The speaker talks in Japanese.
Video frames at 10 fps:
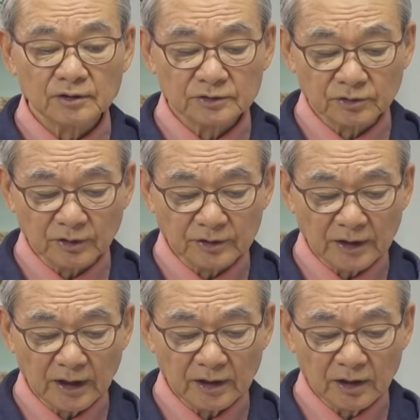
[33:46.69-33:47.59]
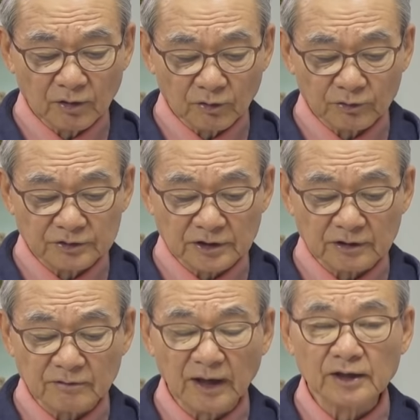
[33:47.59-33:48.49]
それゆえこの奇
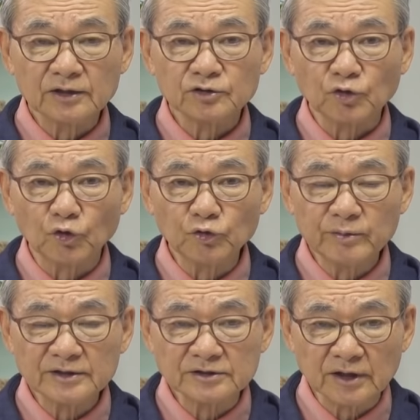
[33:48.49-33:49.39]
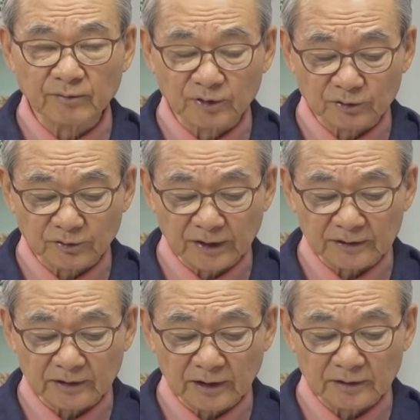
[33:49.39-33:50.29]
跡は特別なものと
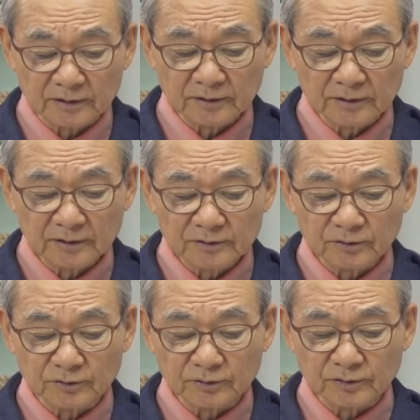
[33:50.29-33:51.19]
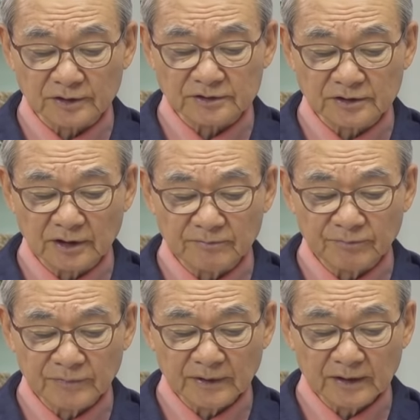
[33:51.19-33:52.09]
なったということですね。
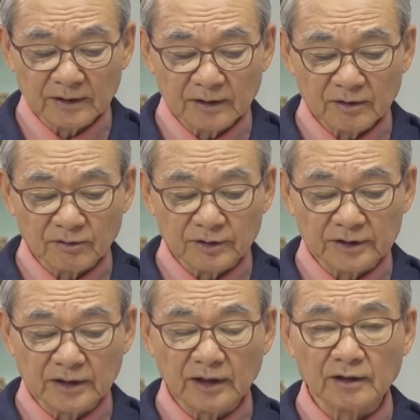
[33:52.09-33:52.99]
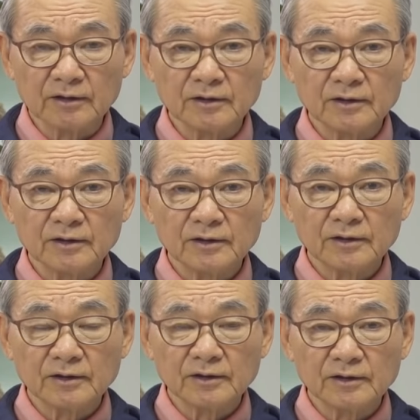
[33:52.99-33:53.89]
これで
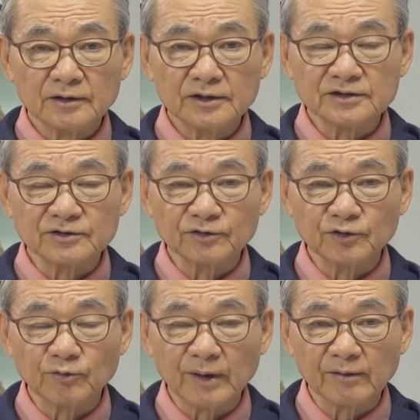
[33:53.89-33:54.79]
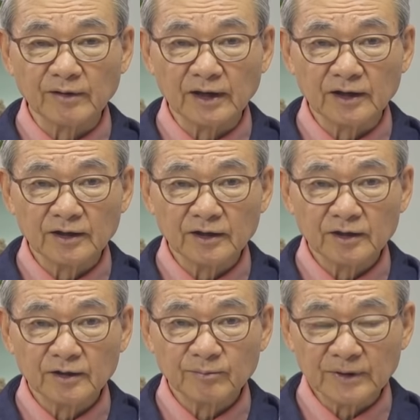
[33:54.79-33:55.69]
イエスの評判は
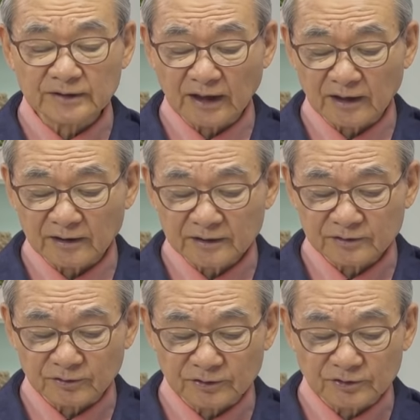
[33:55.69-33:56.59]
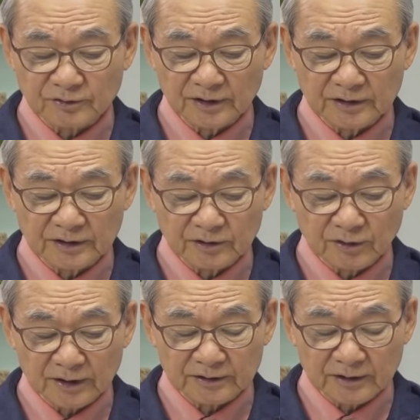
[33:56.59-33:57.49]
またその周辺に
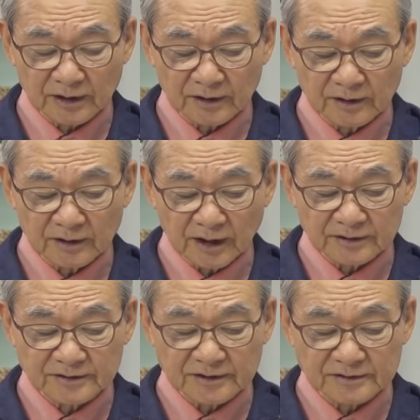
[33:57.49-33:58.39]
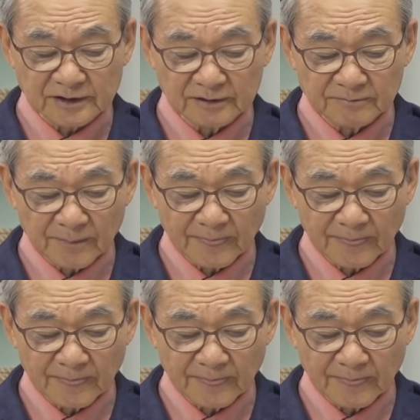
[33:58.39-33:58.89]
広がったはずですね。